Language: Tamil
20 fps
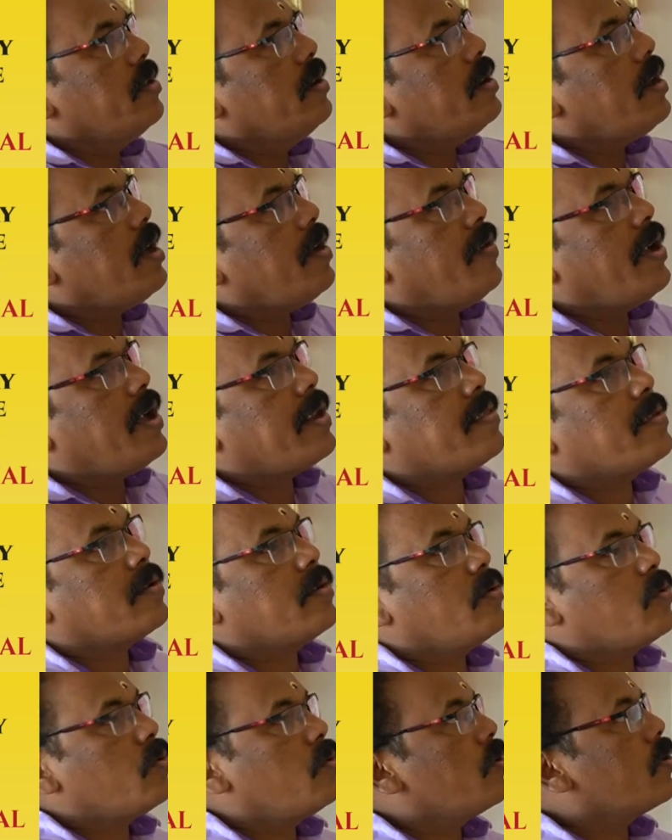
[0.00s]
என்ன வேலை
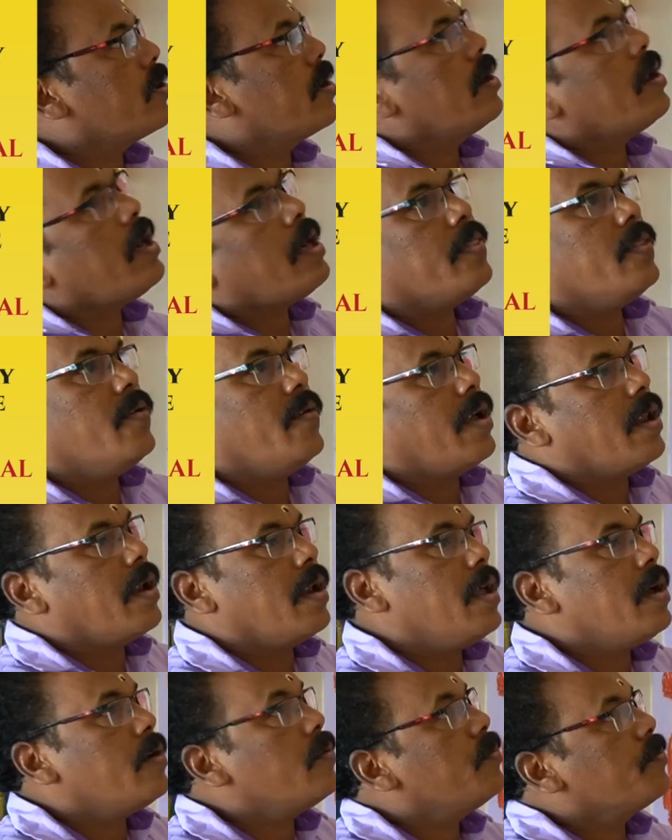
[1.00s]
கொடுக்குறீங்களோ அந்த
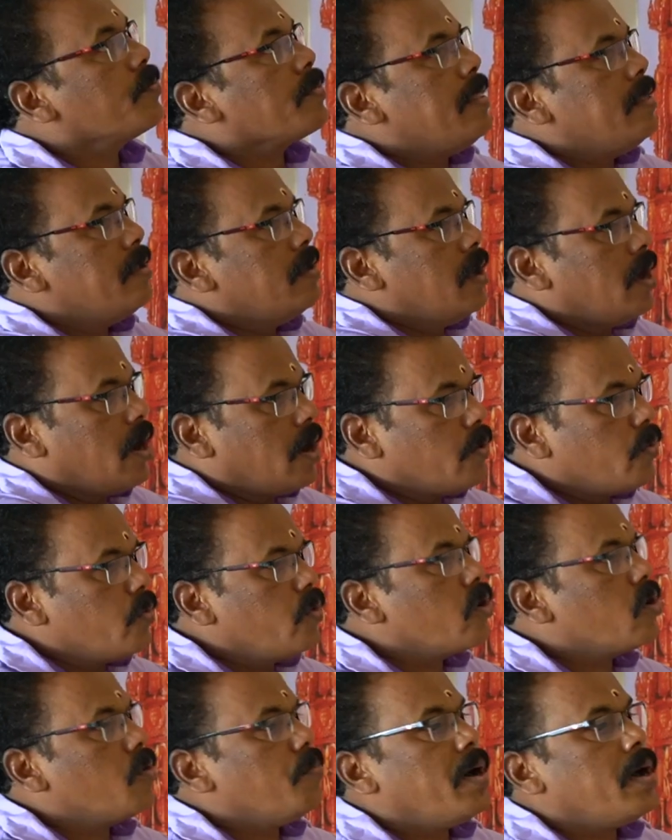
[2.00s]
வேலையெல்லாம்
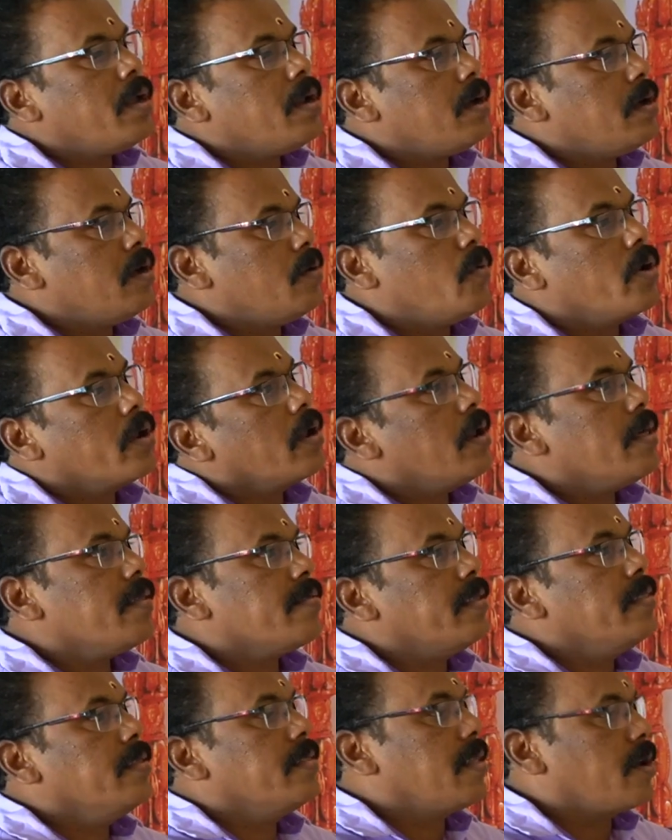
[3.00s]
நுணுக்கமான முறையில்
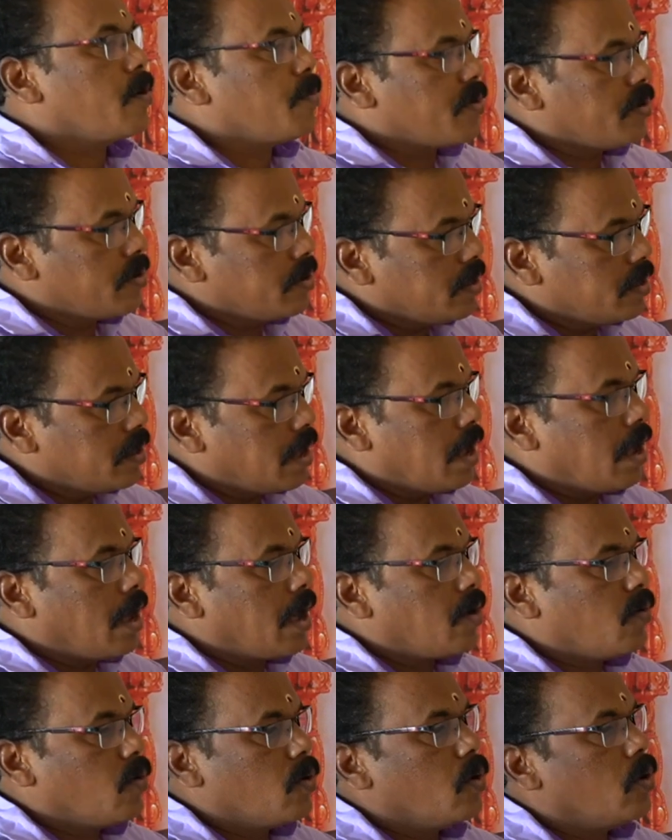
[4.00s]
செஞ்சு தரப்படும் இது
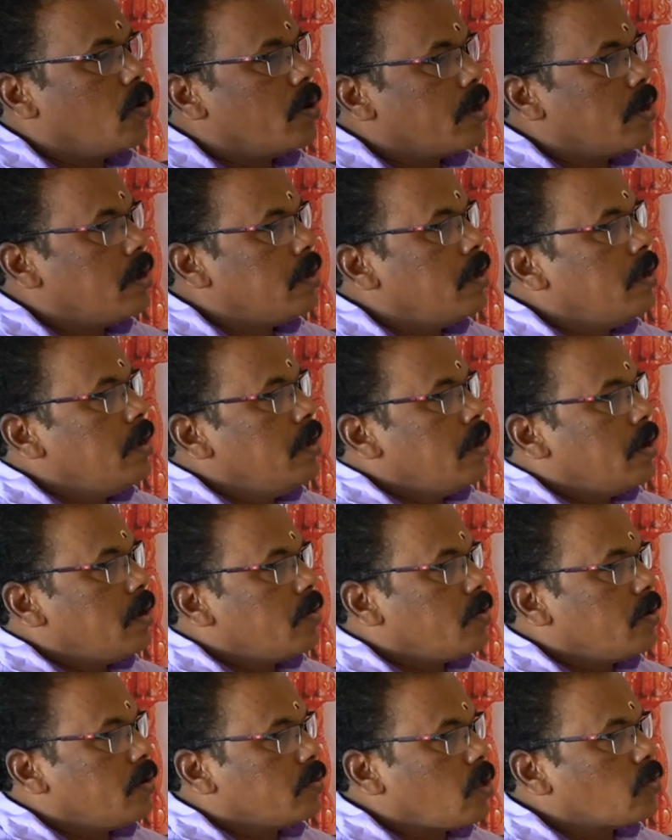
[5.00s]
அளவுகளோட
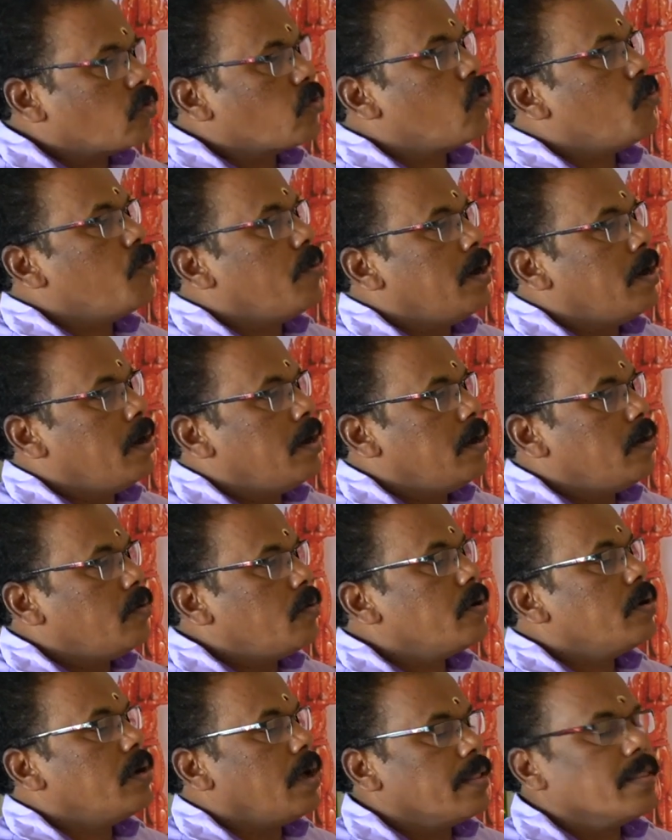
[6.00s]
அந்த தத்துருமா
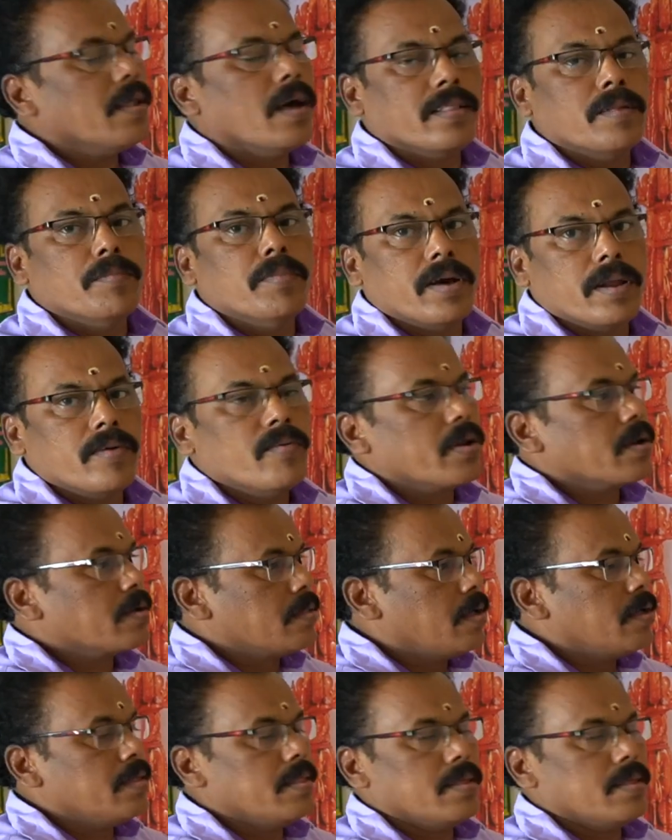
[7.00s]
ஒரு அந்த அந்த மாதிரி ஒர்க்கு தான்